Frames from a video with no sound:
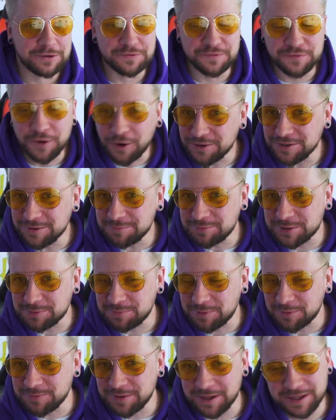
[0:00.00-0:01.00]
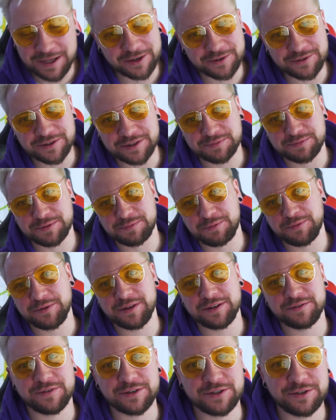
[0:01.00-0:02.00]
Gwoli przypomnienia, chociaż
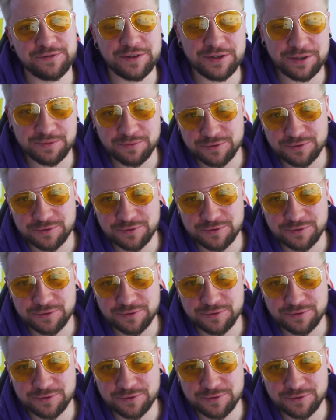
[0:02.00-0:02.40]
przypominać właściwie nie